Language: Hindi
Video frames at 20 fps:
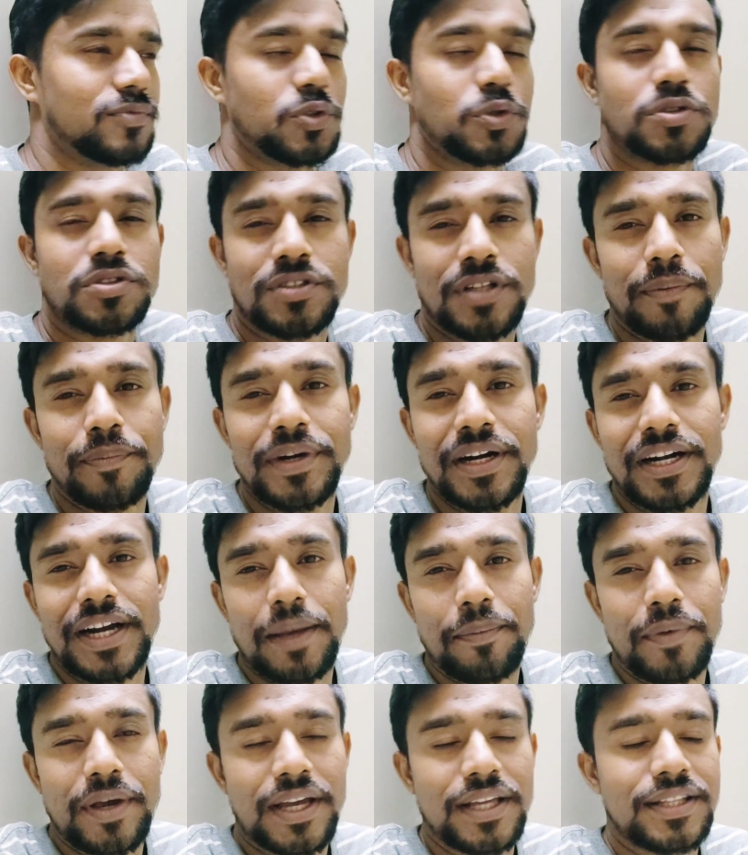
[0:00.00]
कुछ थंबनेल
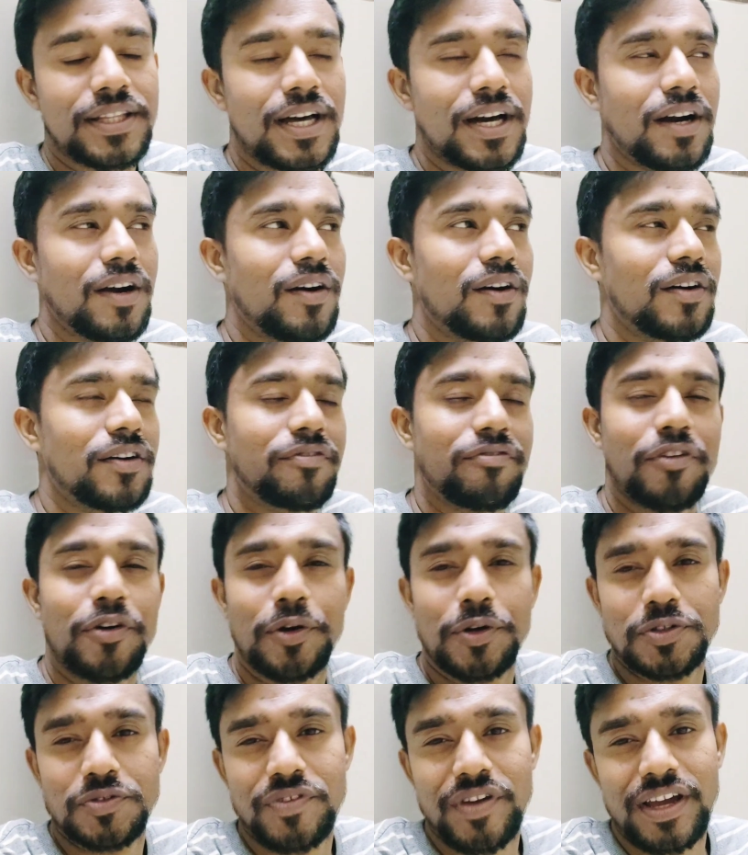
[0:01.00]
टाइप का ही था और
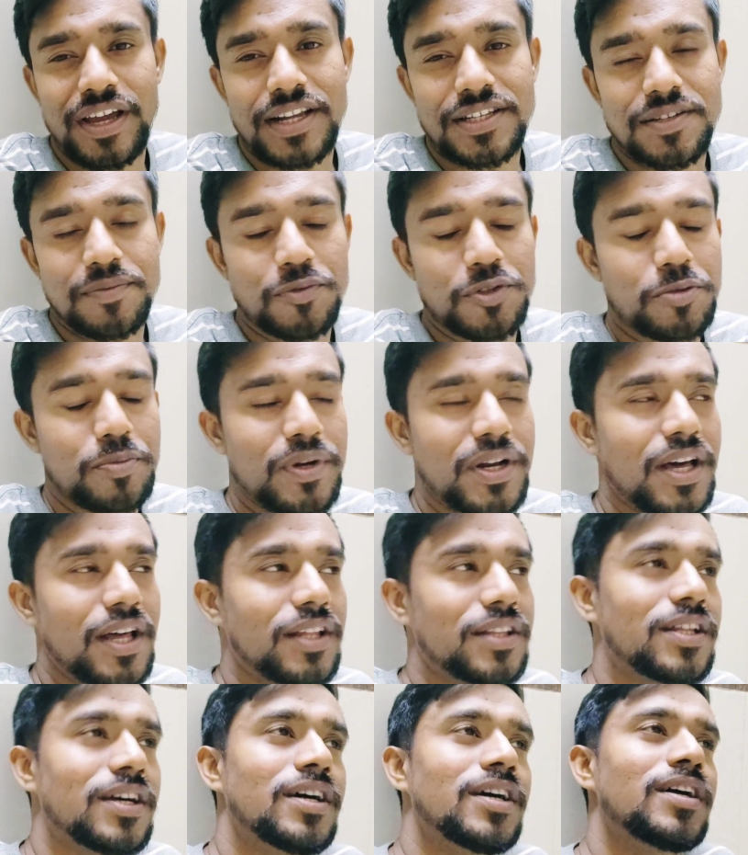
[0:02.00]
फोटोज़ वगैरह सब कुछ बना
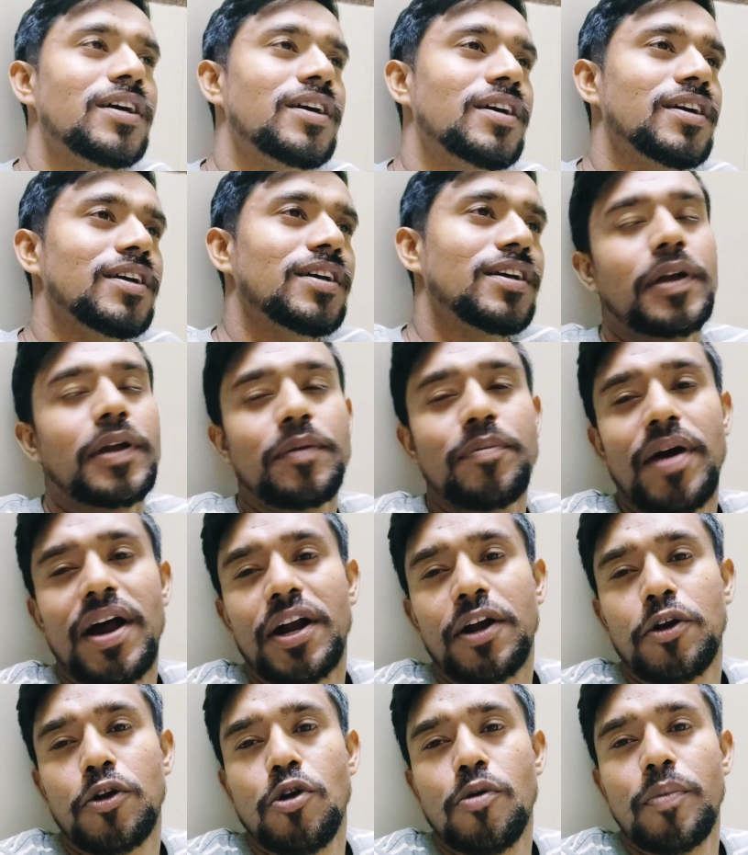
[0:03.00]
रहा था करीब
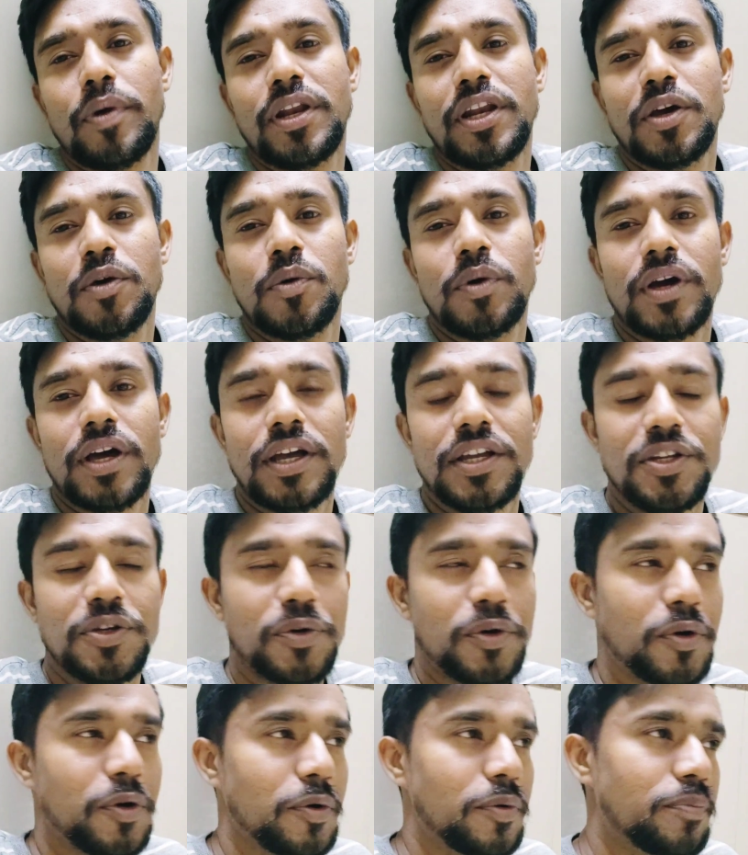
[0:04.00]
आठ नौ महीने हो गए
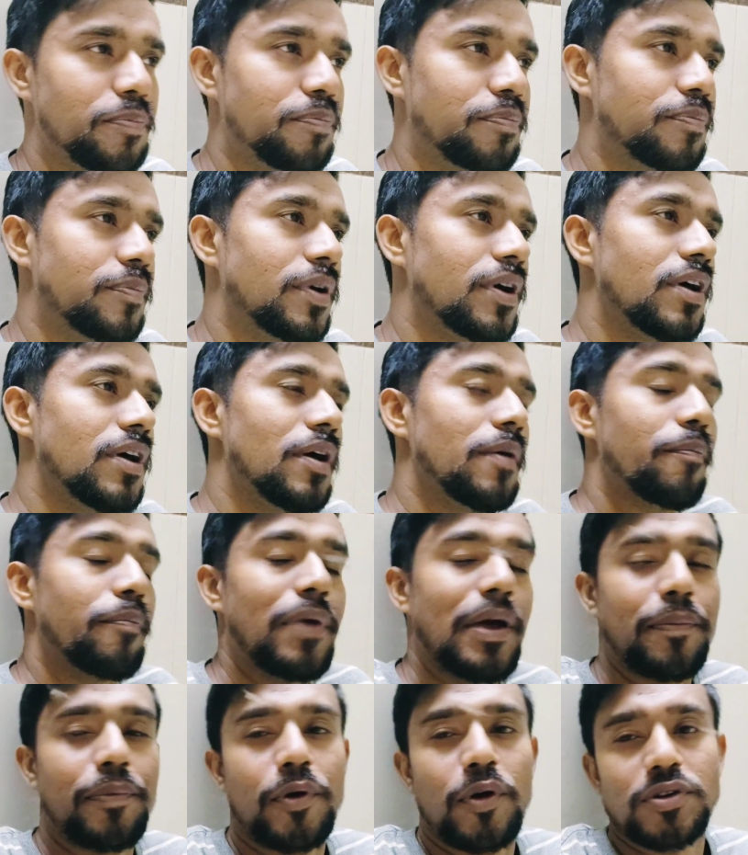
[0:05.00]
यूट्यूब
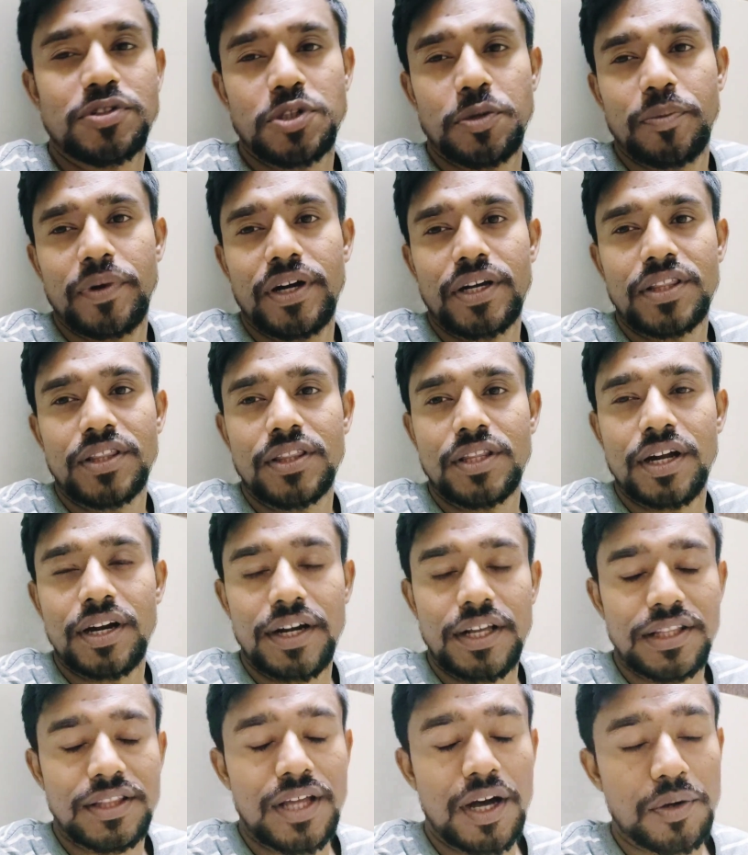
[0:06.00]
पे अप्रॉक्सीमेट
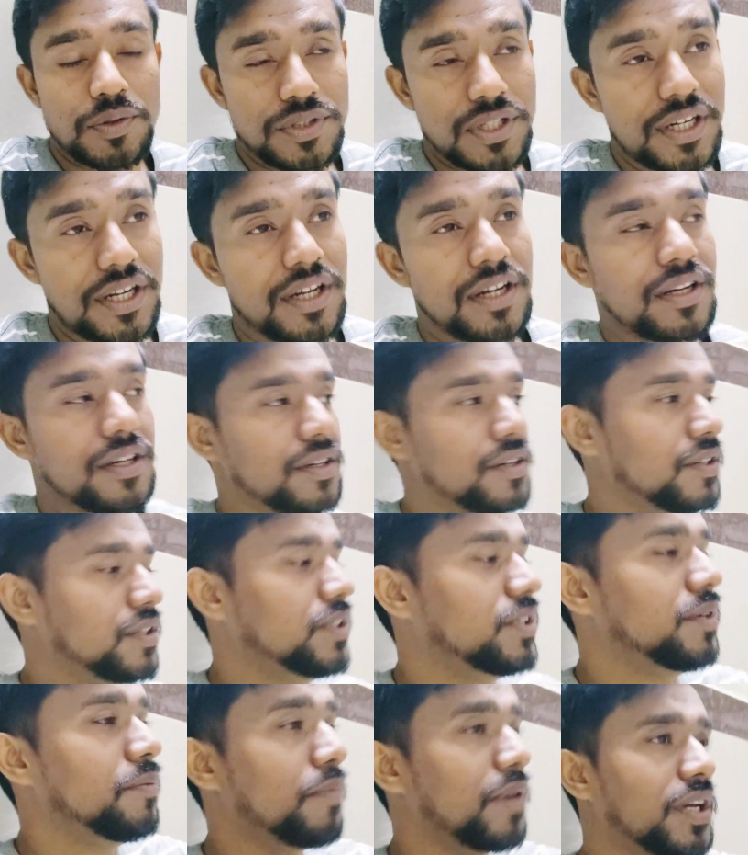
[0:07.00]
थर्टी थाउजेंड
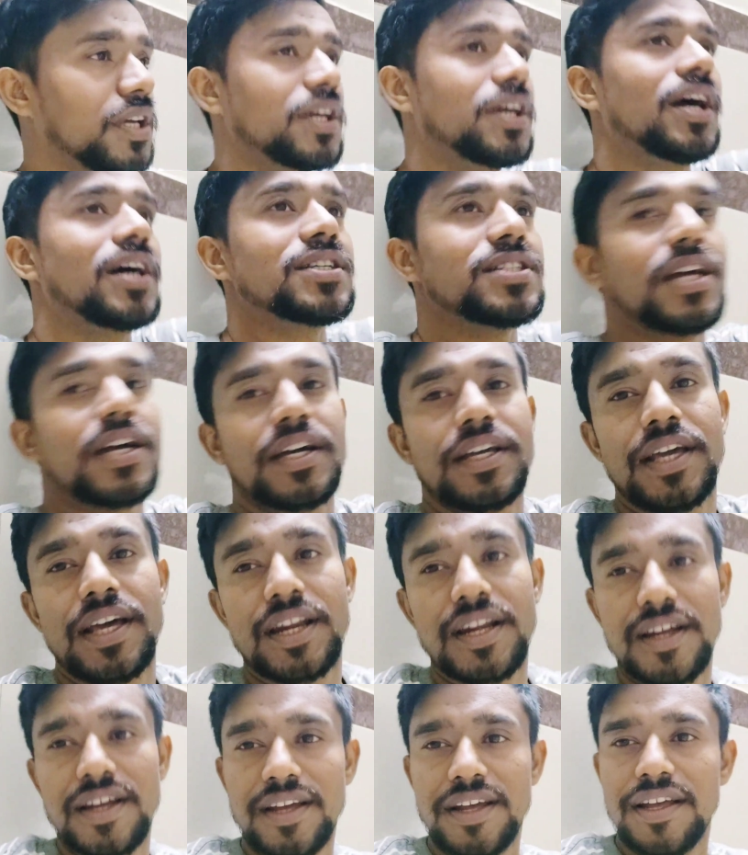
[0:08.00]
ये मक्खी कहाँ से आ रही है
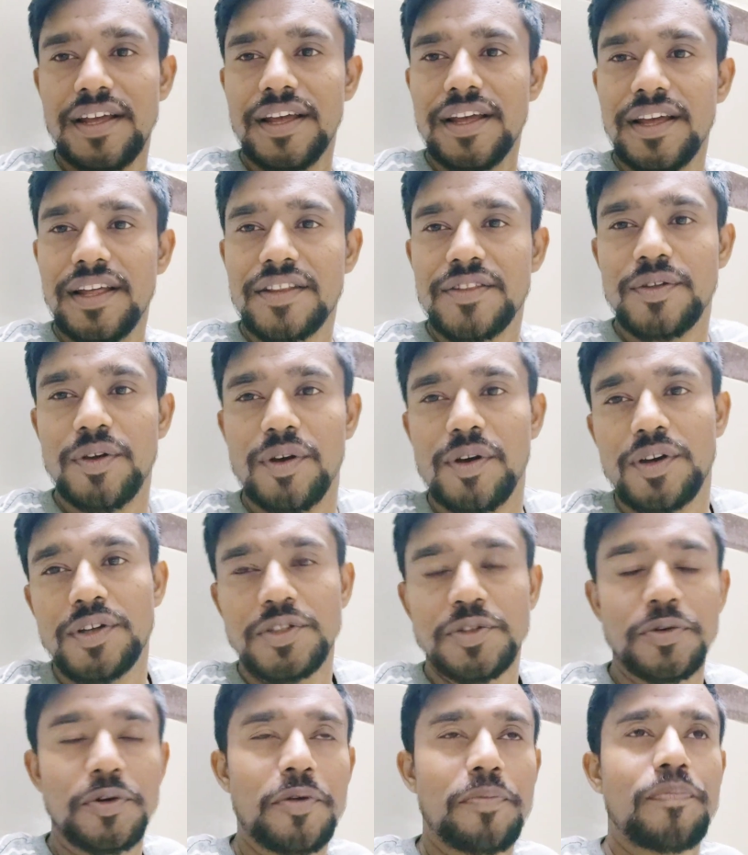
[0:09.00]
तो
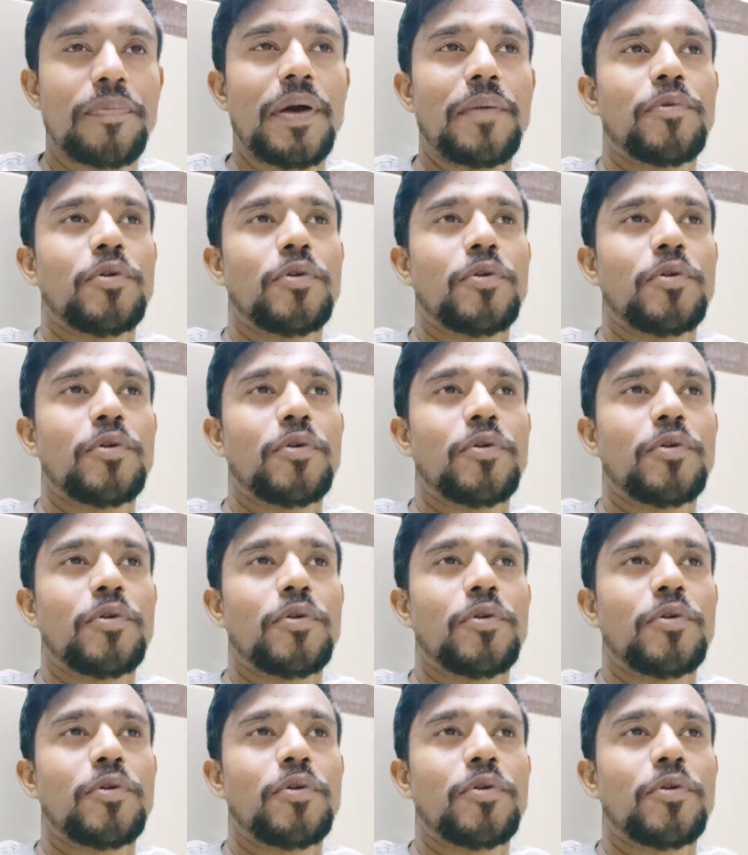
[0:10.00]
यूट्यूब पे